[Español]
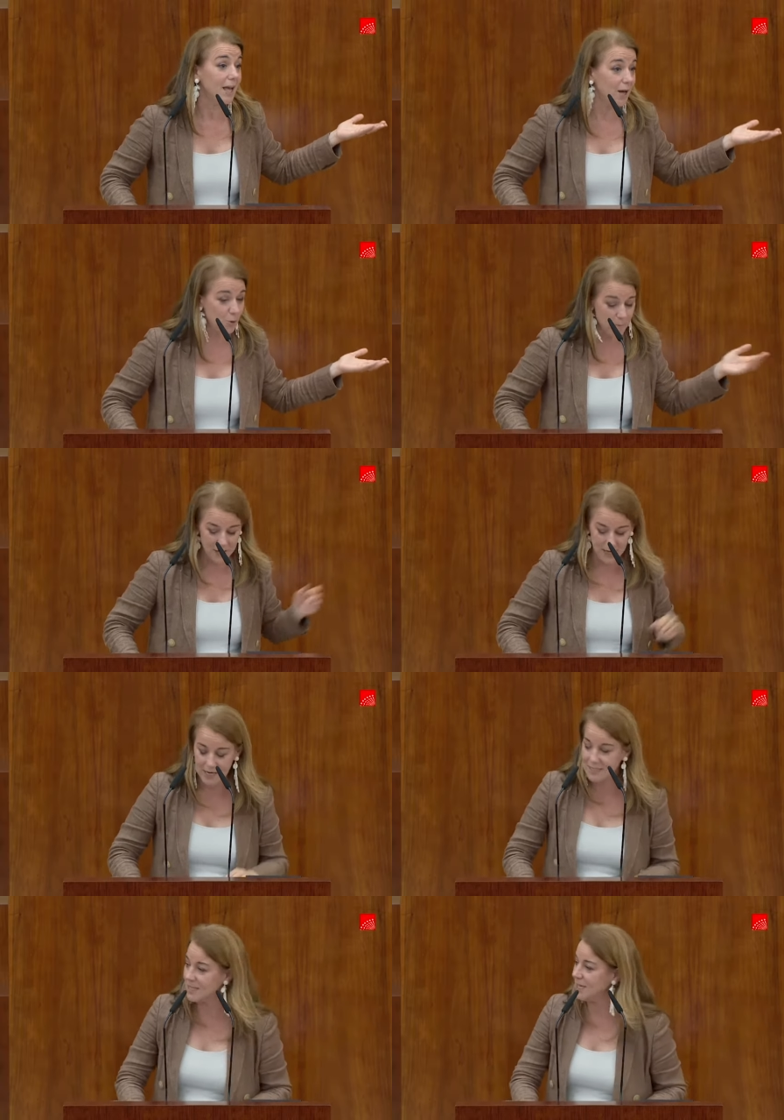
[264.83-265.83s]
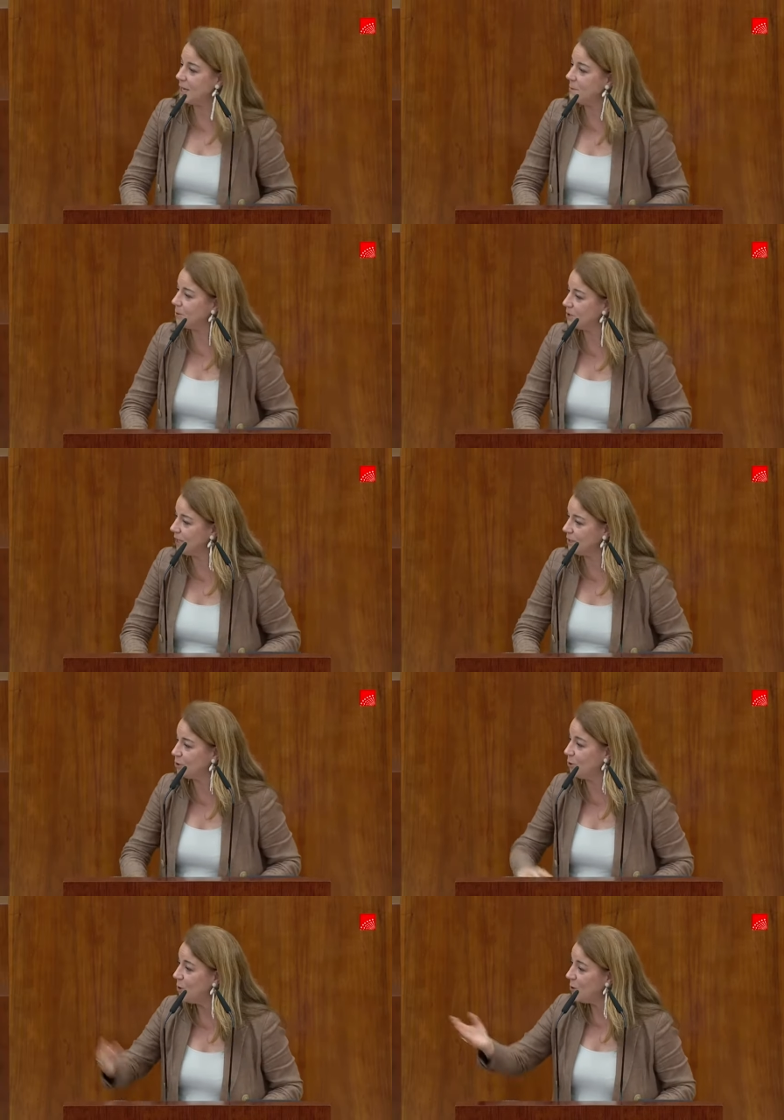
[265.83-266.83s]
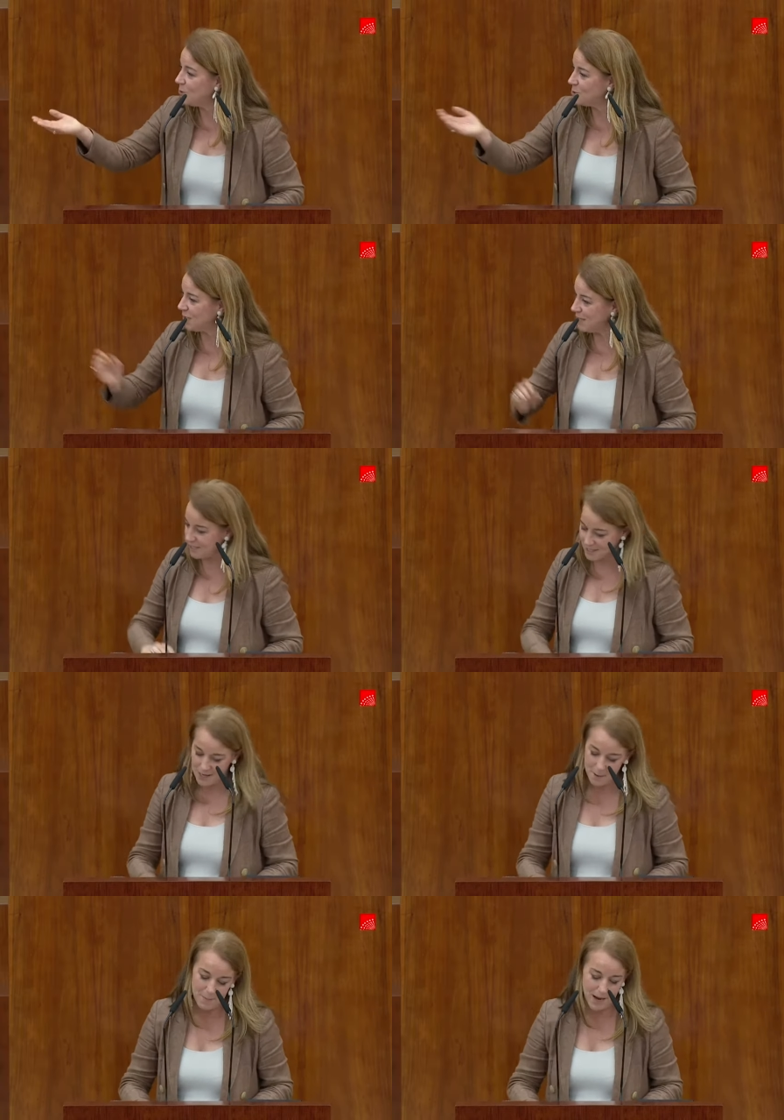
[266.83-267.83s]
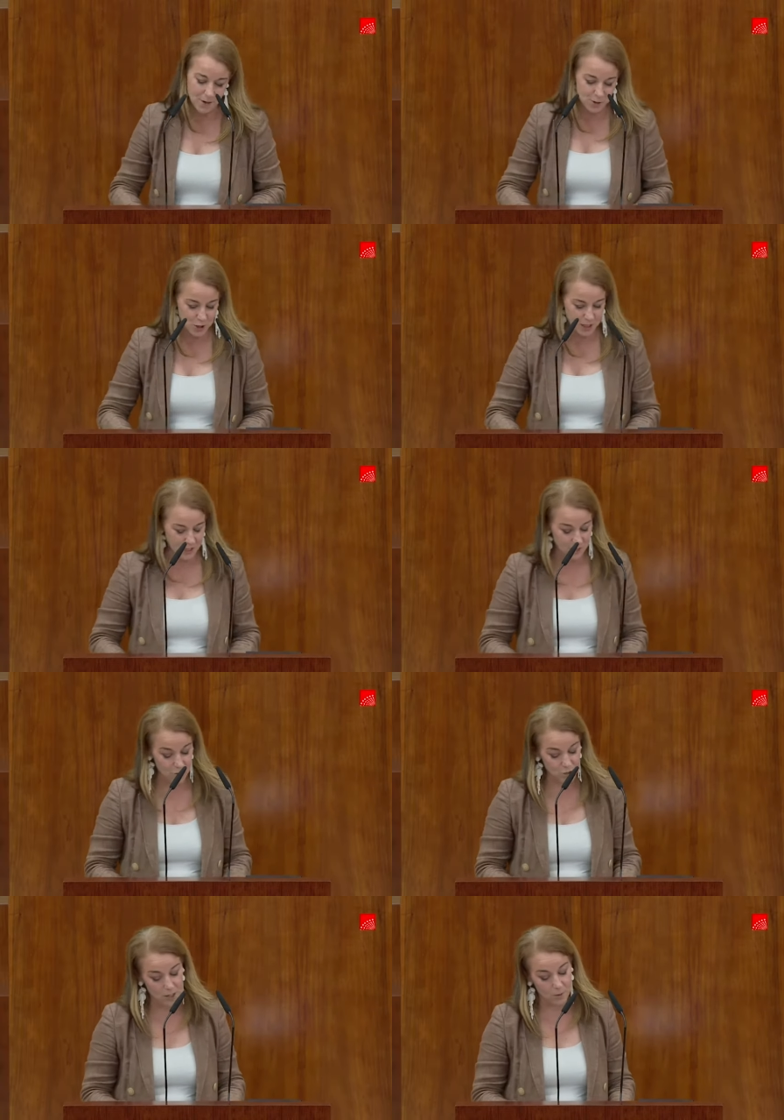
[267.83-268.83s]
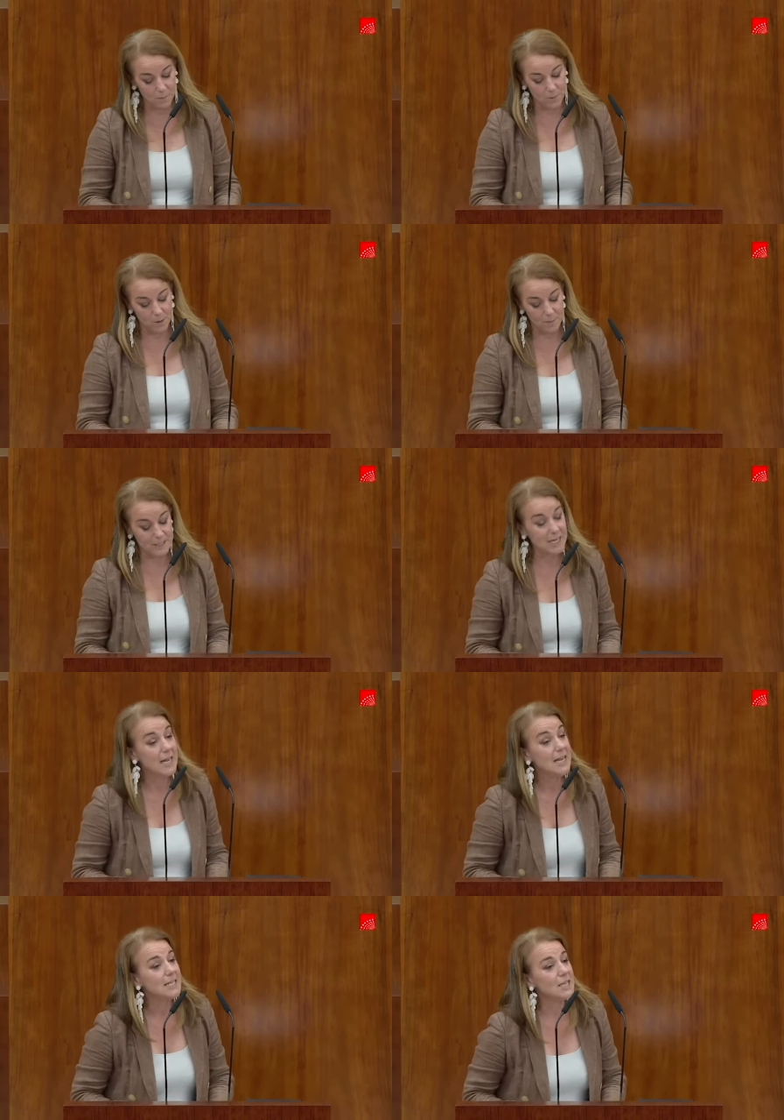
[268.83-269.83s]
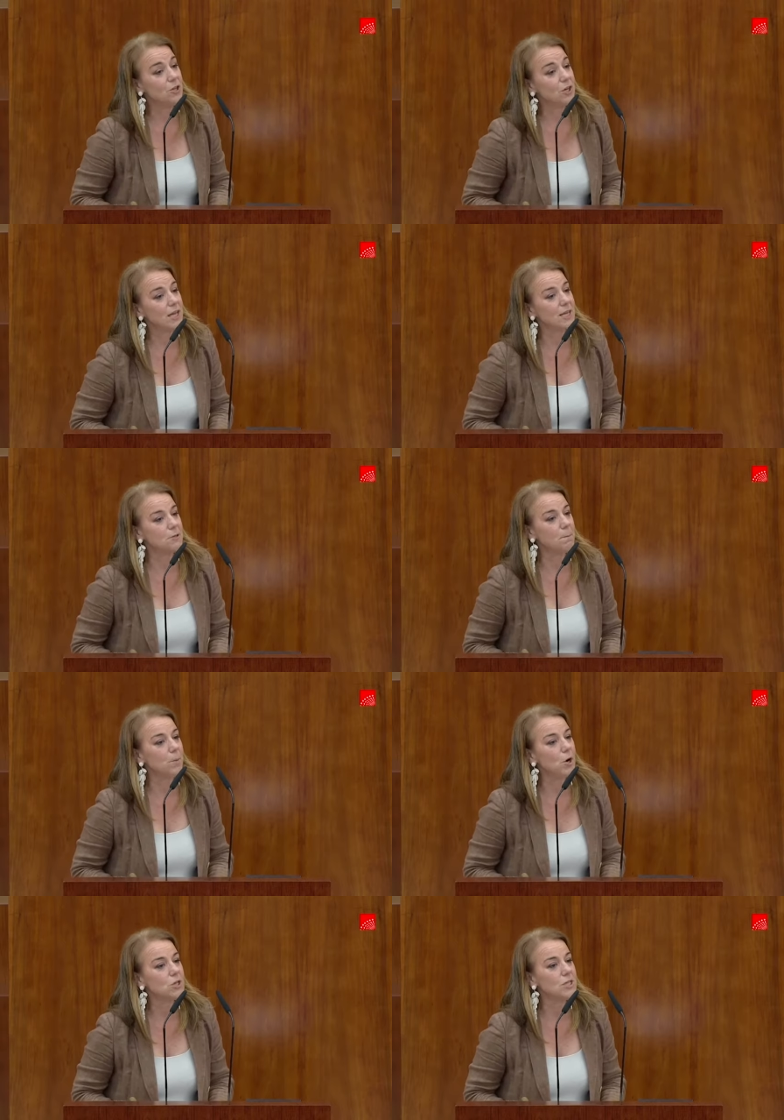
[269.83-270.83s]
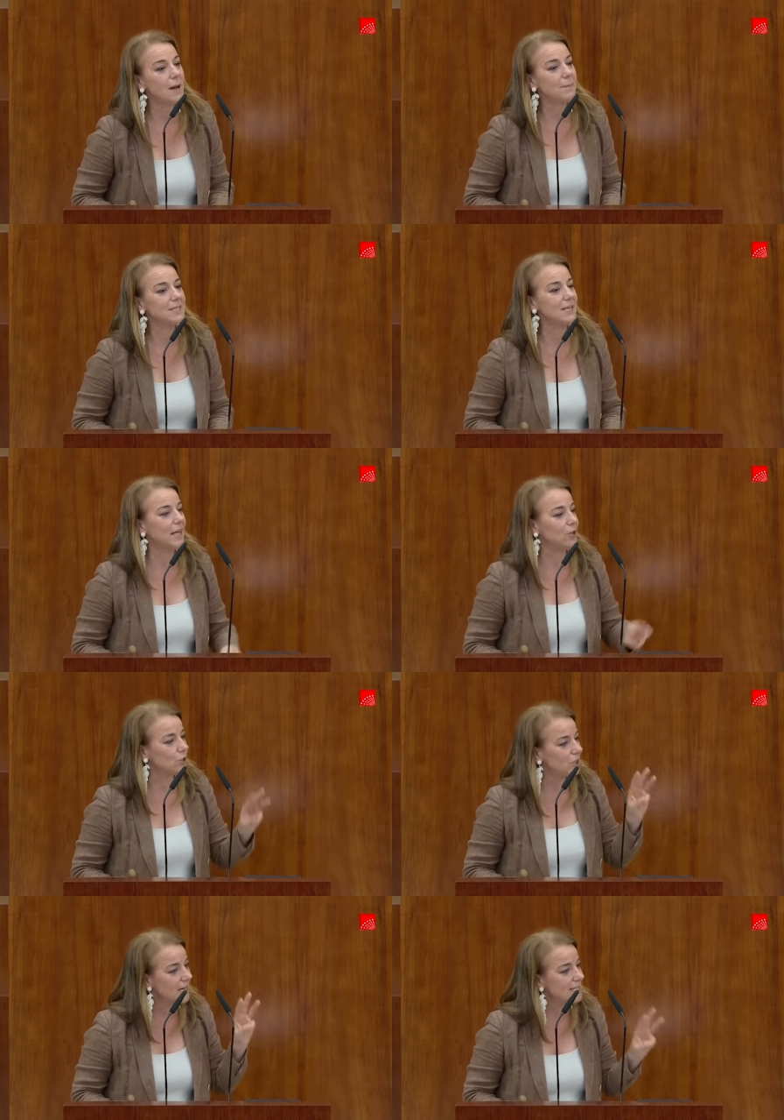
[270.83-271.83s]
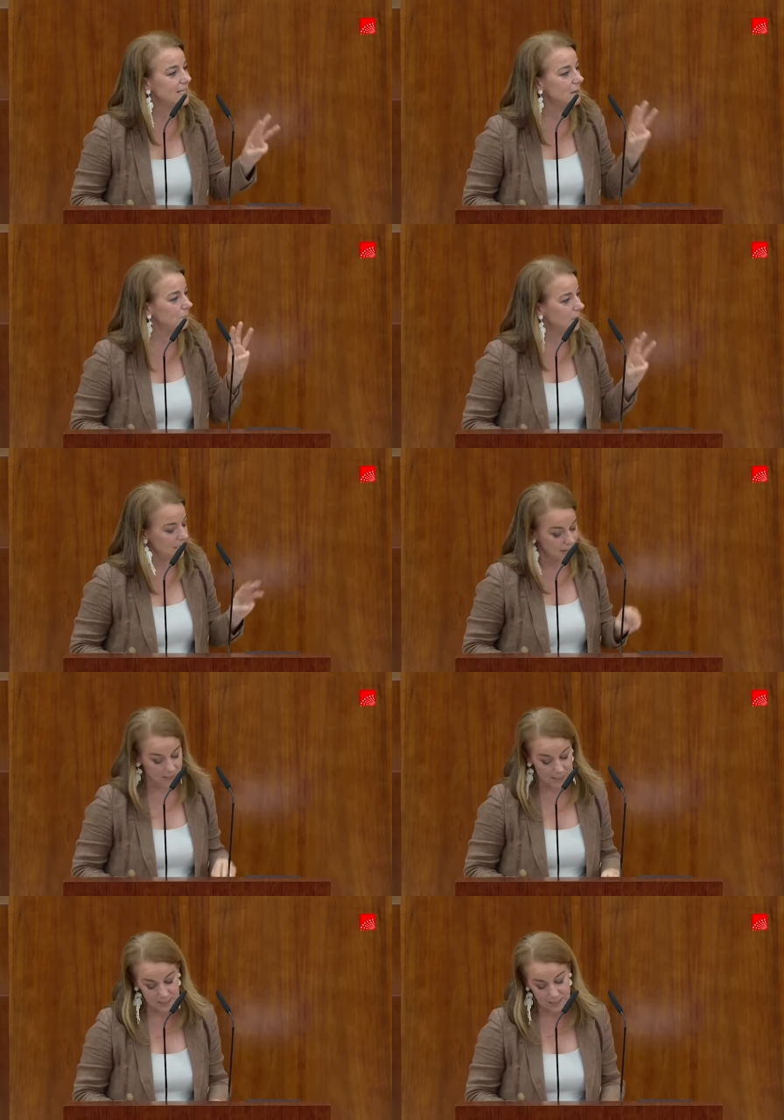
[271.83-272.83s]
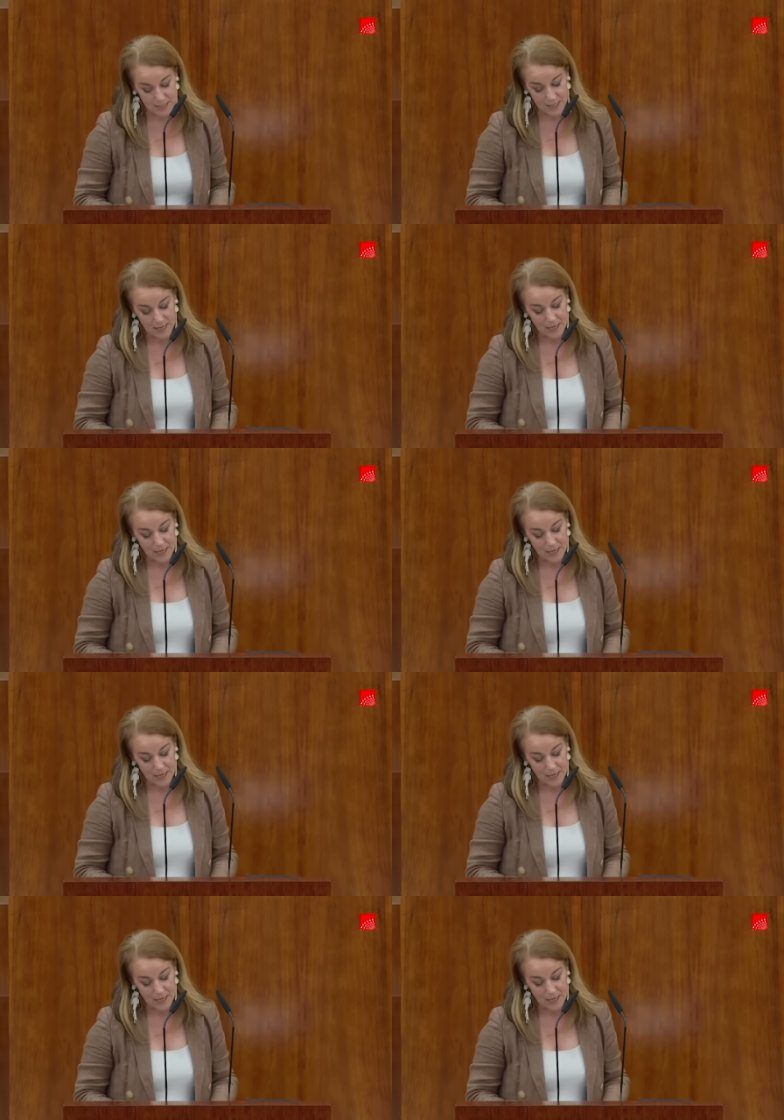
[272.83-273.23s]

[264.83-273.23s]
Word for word: ecomenas y que, por tanto, ustedes van a conseguir que no sean un problema. Señorías, Vox ha presentado tres enmiendas